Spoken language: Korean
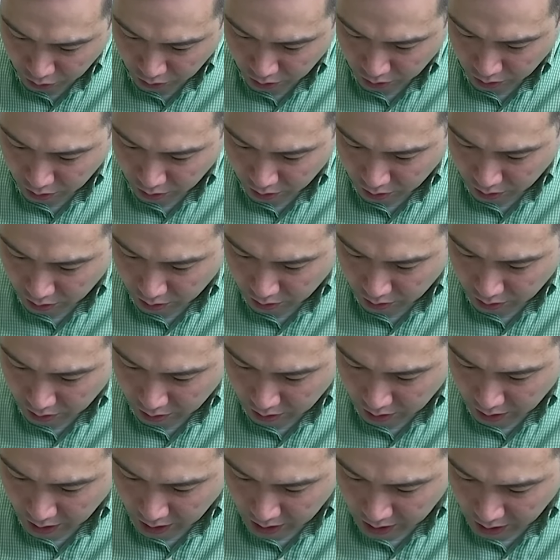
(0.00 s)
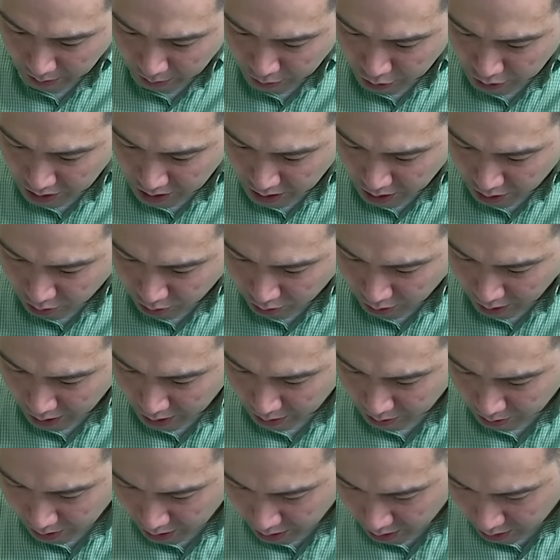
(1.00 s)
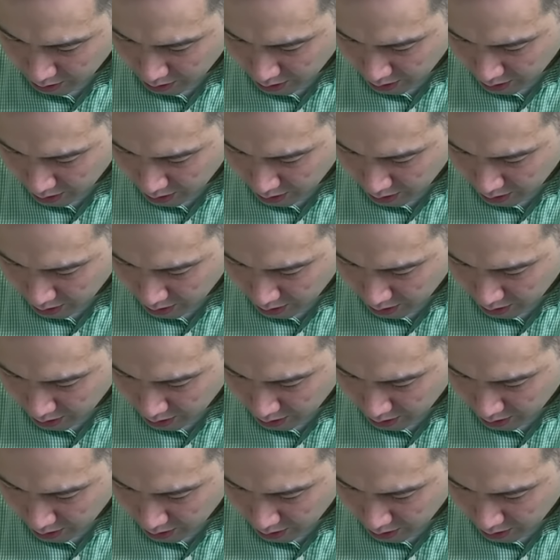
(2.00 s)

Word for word: 모두 네, 3월 7일 요거 아닙니다.